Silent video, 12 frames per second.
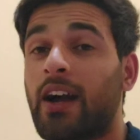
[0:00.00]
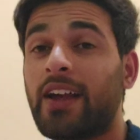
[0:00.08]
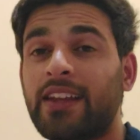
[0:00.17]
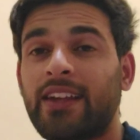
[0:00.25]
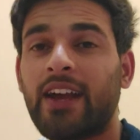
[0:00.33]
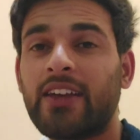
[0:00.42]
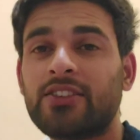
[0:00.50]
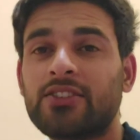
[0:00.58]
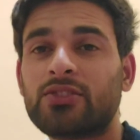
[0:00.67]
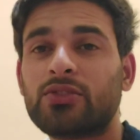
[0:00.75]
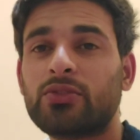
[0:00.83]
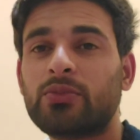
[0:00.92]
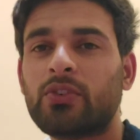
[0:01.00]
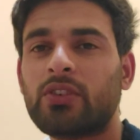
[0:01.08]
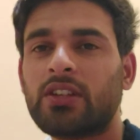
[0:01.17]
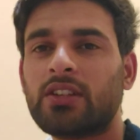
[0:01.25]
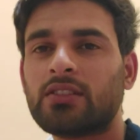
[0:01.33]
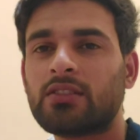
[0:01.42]
हाय गाइस गुड
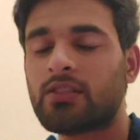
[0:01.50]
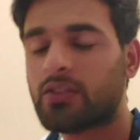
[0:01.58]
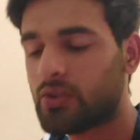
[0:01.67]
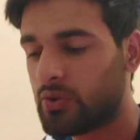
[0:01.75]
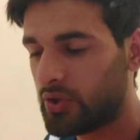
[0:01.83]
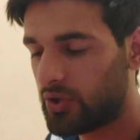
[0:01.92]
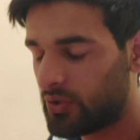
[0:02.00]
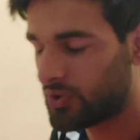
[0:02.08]
मॉर्निंग ओए